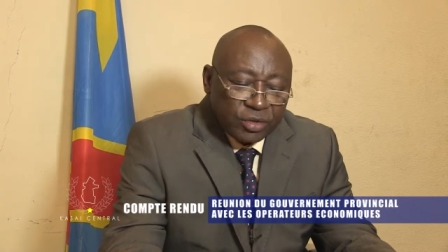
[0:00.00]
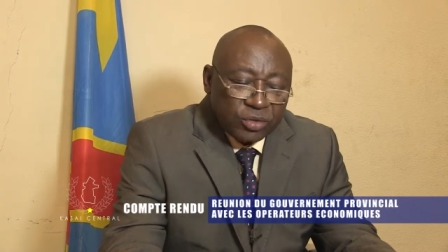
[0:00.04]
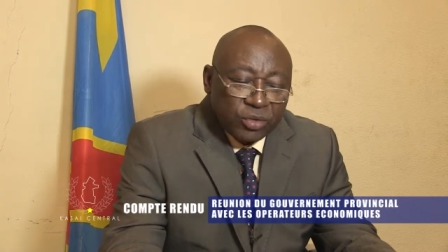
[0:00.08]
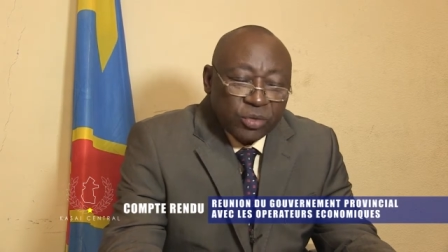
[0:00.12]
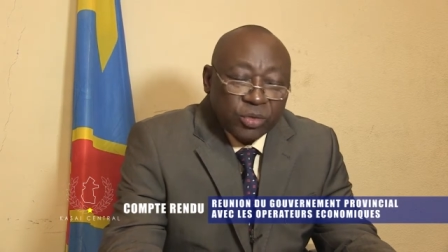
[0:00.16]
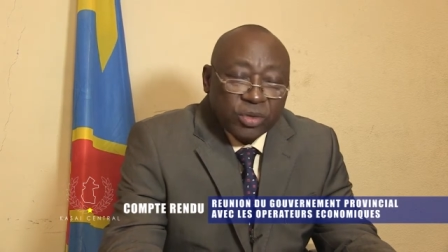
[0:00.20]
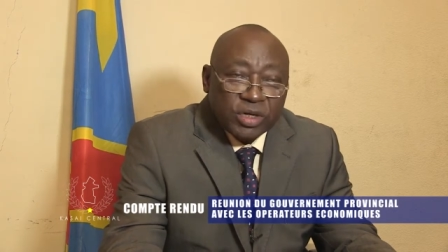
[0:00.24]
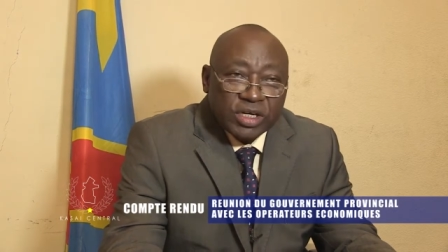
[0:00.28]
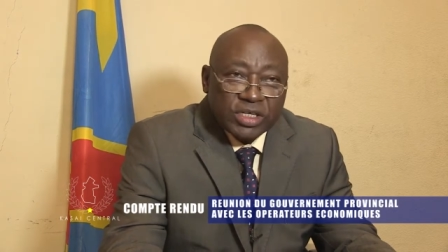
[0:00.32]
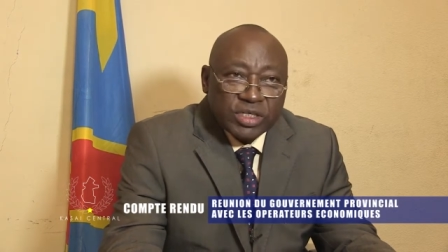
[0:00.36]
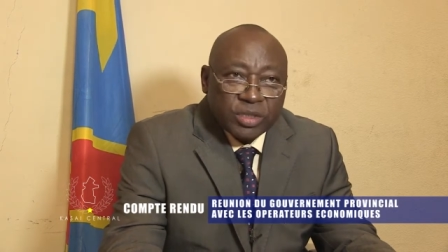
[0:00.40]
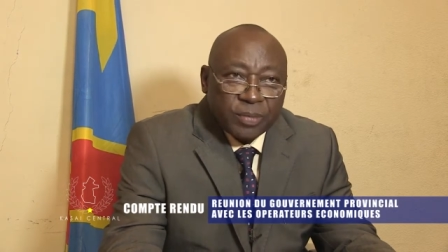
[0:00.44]

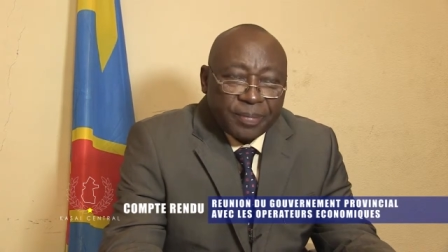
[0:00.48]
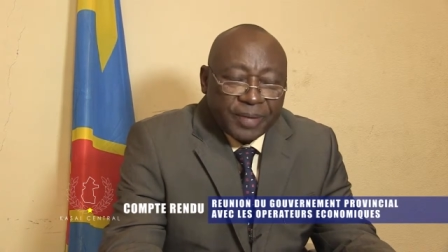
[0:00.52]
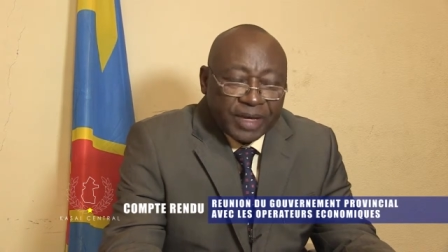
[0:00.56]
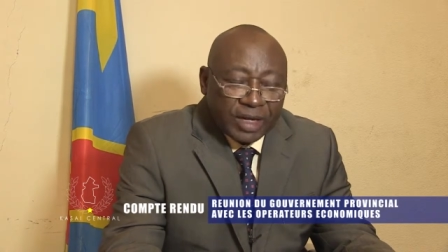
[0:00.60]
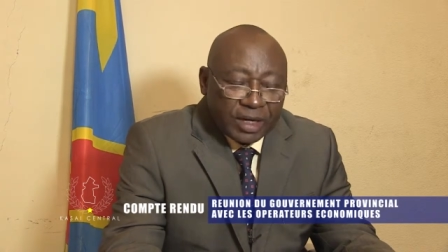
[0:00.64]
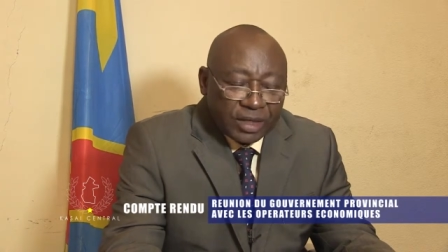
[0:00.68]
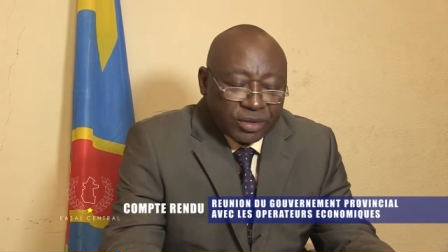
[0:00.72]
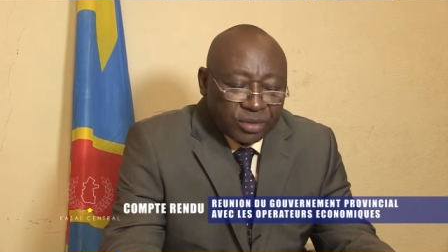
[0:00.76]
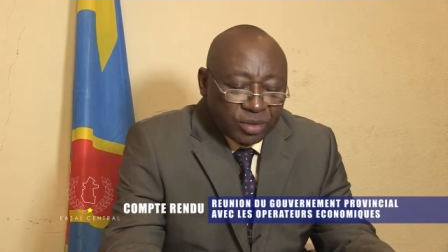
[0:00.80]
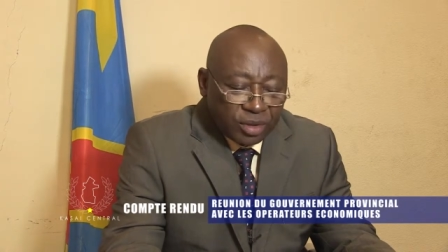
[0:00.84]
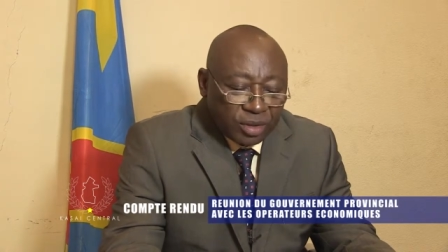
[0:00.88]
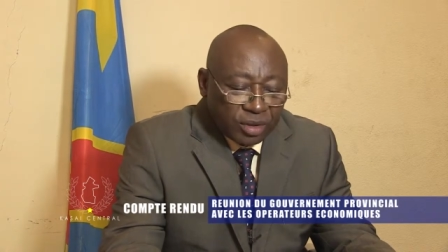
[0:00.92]
tous les
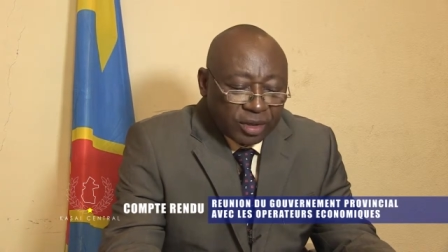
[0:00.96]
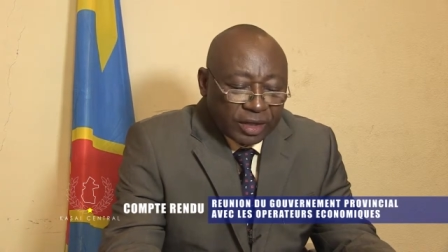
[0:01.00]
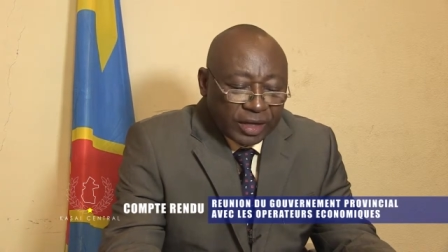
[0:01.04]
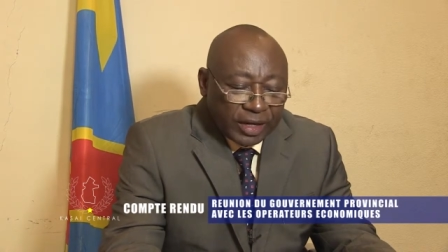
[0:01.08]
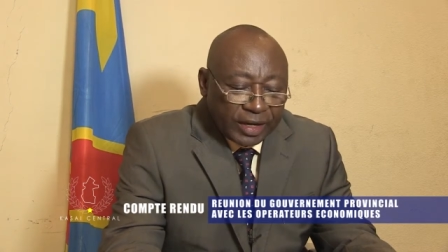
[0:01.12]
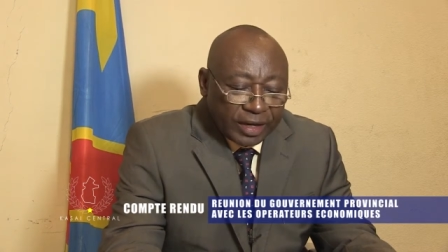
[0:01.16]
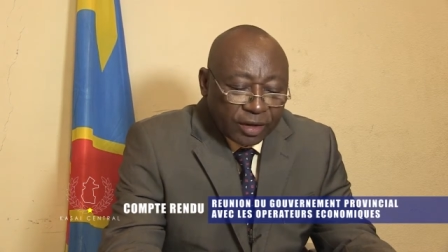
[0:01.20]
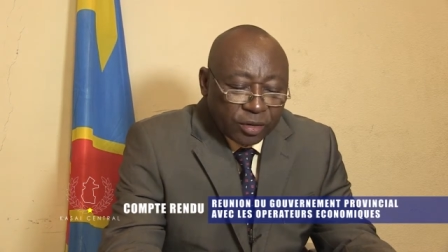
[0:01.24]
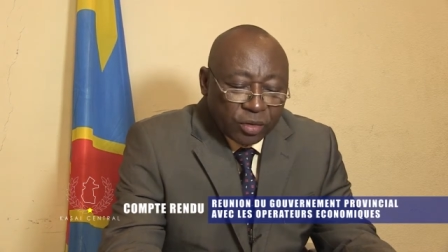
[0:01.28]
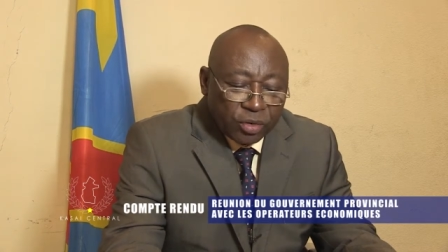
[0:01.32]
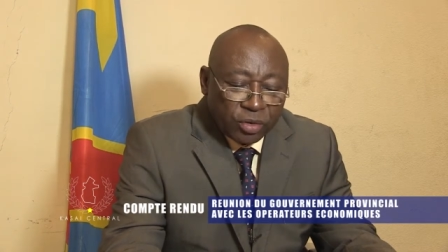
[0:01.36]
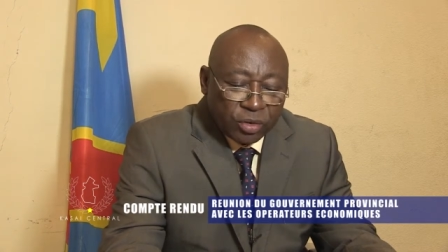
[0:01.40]
opérateurs
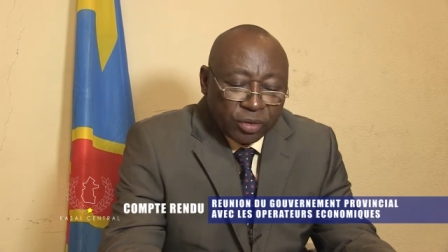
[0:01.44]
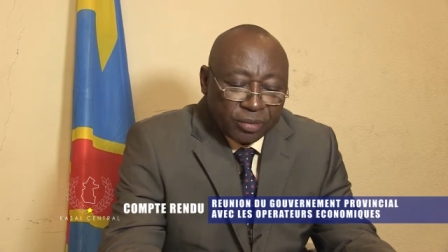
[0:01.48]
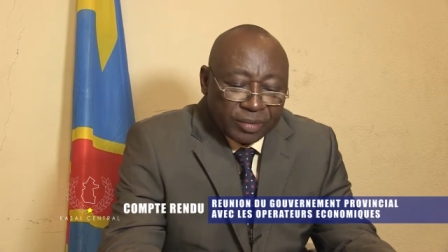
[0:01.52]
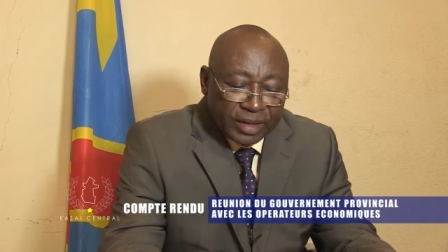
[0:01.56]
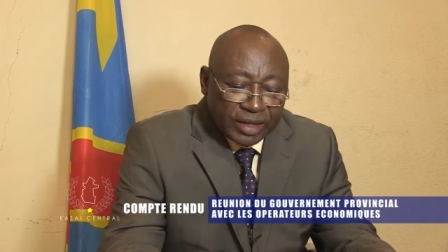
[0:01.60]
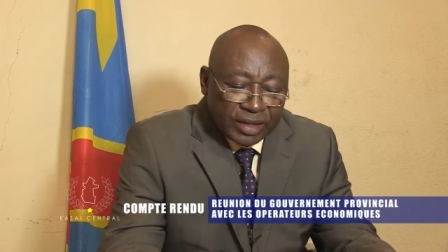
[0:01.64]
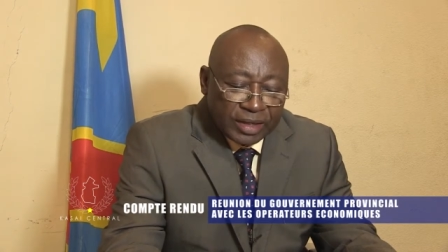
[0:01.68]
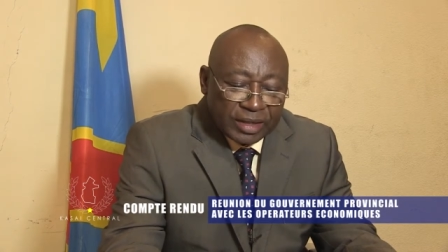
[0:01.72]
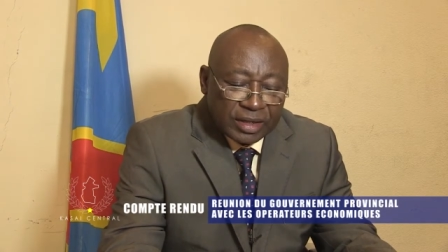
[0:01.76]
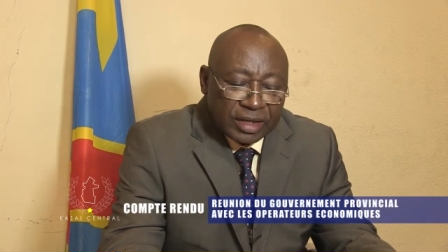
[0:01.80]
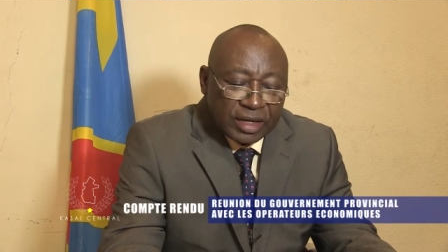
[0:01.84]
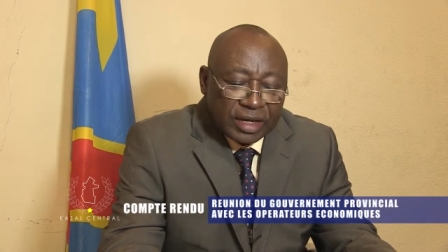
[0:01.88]

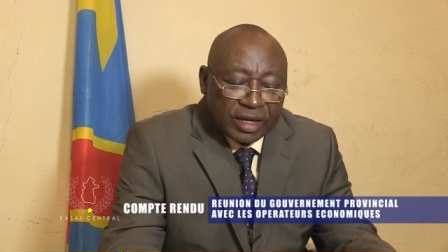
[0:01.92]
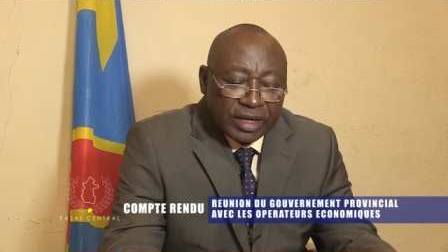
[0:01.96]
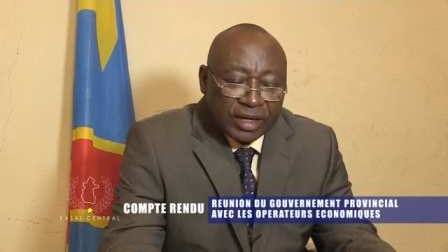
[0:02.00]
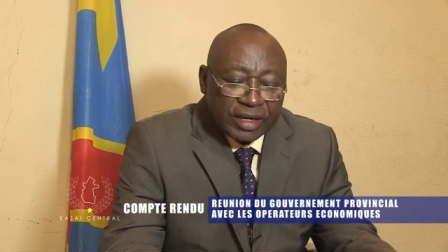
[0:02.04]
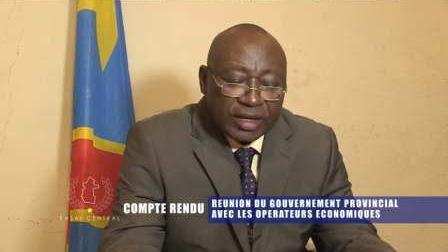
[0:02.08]
économiques